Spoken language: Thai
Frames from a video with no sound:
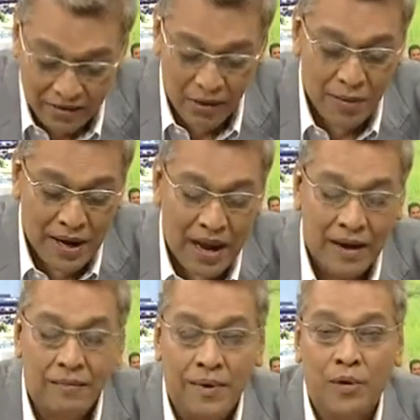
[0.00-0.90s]
ต้องมานั่ง
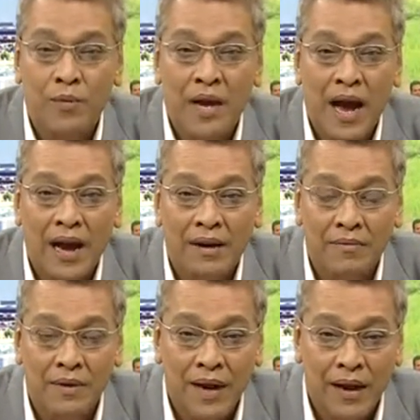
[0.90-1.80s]
เป็นคนพิการ
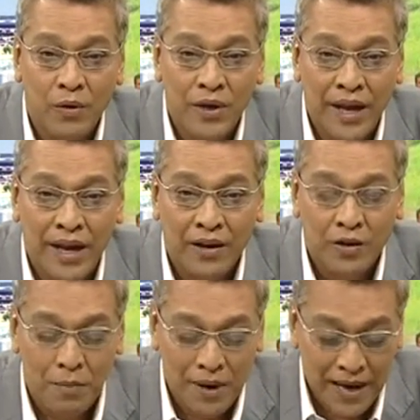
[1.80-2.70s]
เรานั่งรถเข็นแล้วก็
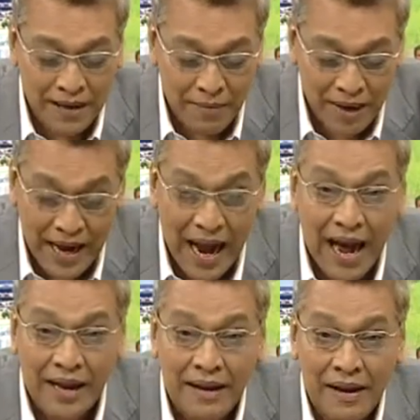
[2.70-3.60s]
ต้องมานั่งทำรายการ